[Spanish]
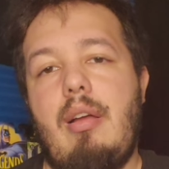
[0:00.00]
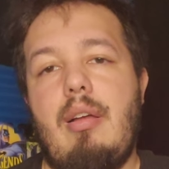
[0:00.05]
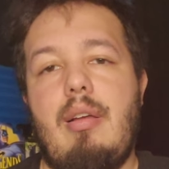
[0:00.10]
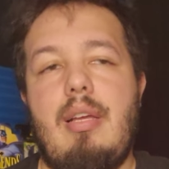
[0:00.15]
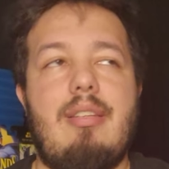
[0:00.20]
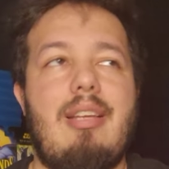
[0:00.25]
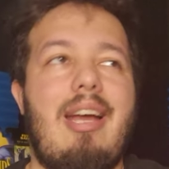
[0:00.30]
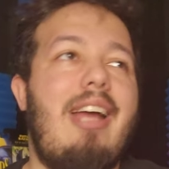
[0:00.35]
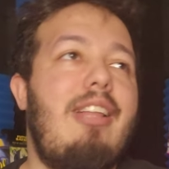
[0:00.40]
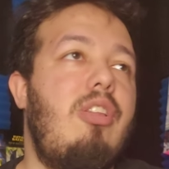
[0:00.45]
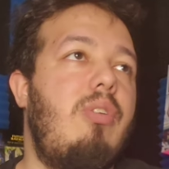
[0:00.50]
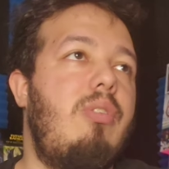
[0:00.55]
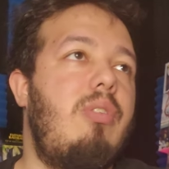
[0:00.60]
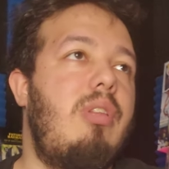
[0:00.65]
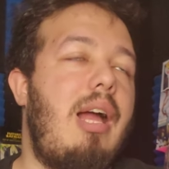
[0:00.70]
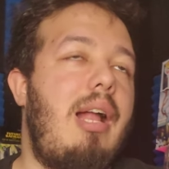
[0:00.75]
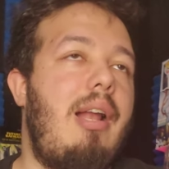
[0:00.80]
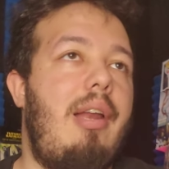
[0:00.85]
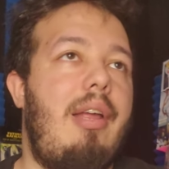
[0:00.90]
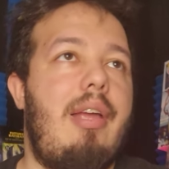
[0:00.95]
quizá es
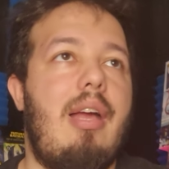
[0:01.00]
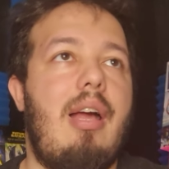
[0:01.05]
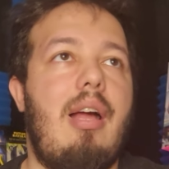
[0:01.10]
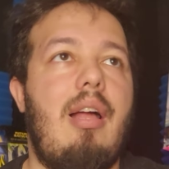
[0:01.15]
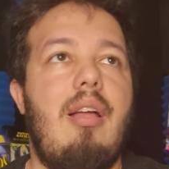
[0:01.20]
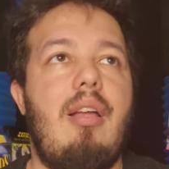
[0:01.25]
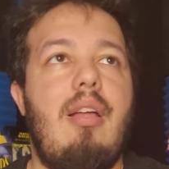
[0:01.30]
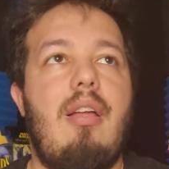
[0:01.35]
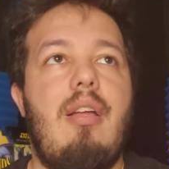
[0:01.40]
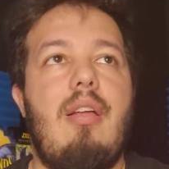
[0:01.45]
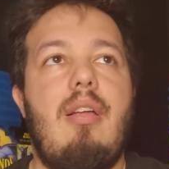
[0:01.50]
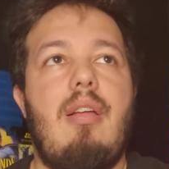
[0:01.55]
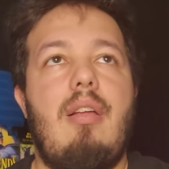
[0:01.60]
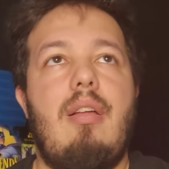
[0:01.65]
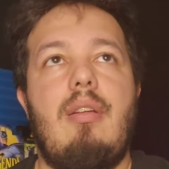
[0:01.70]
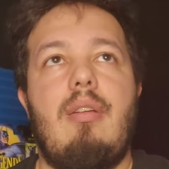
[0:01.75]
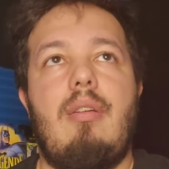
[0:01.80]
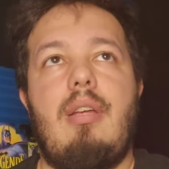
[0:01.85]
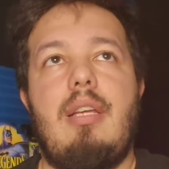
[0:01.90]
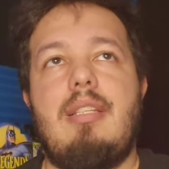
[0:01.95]
nostalgia,
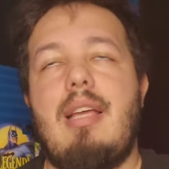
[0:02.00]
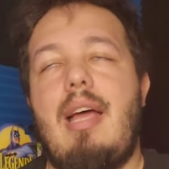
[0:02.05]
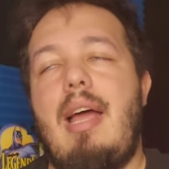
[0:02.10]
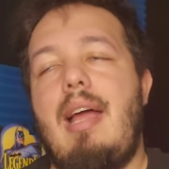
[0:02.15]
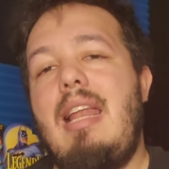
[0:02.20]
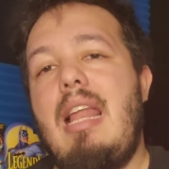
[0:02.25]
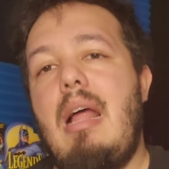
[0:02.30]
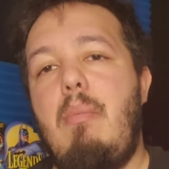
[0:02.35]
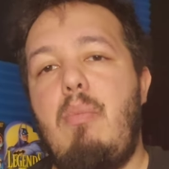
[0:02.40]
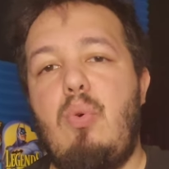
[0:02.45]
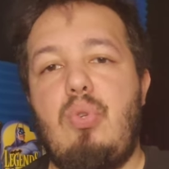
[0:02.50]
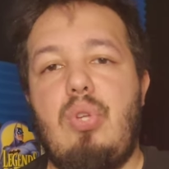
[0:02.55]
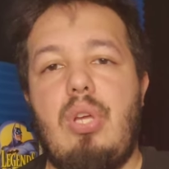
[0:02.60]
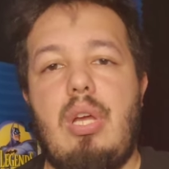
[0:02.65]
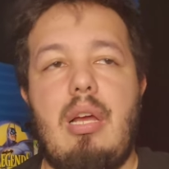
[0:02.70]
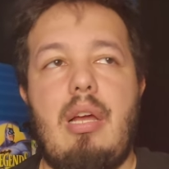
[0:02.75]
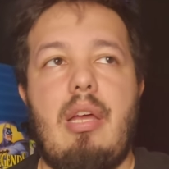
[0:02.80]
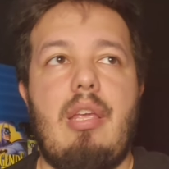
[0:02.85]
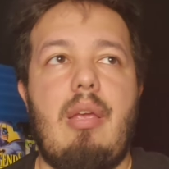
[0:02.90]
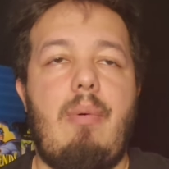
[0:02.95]
quizá es la
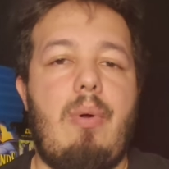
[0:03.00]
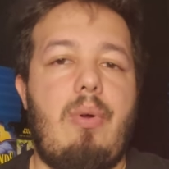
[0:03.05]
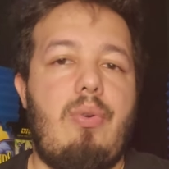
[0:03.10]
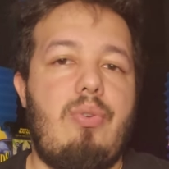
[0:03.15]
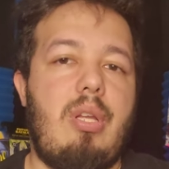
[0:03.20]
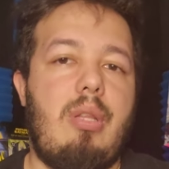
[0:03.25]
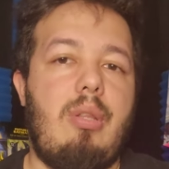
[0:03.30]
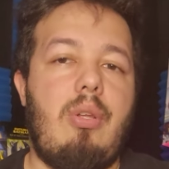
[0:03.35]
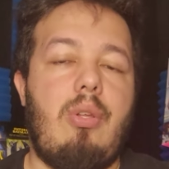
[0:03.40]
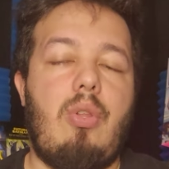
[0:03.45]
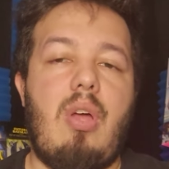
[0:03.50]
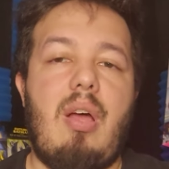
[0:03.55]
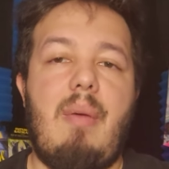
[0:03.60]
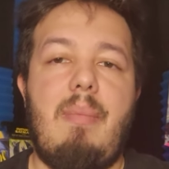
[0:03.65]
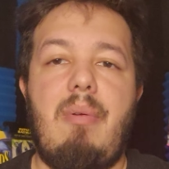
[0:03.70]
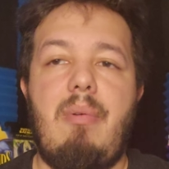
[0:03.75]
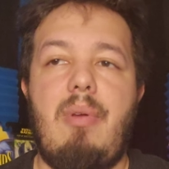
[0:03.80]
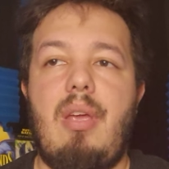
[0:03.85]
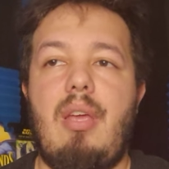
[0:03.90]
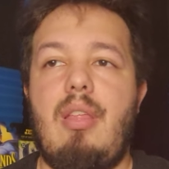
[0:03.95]
música que llevo escuchando toda
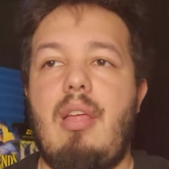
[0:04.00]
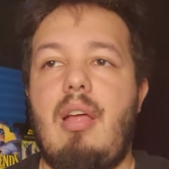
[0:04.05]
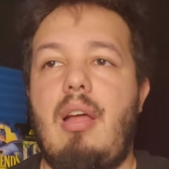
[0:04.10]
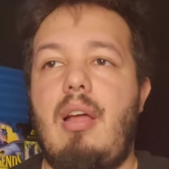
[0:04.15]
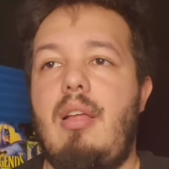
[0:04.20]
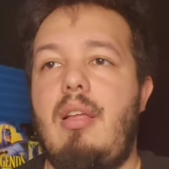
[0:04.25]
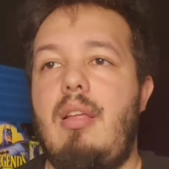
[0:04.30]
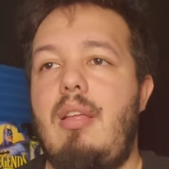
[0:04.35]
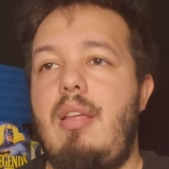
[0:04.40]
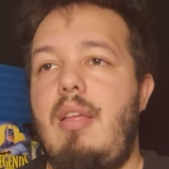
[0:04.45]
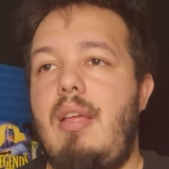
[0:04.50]
mi vida,